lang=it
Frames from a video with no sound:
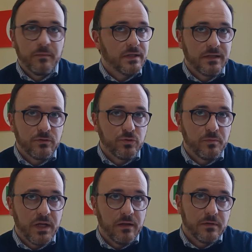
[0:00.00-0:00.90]
ma tanto
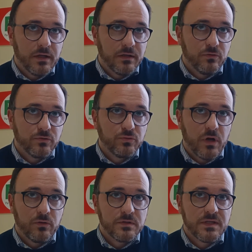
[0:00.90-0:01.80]
bella per
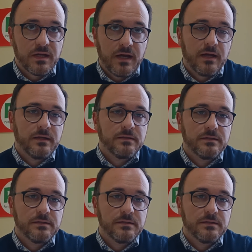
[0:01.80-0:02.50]
l'agricoltura non sarà,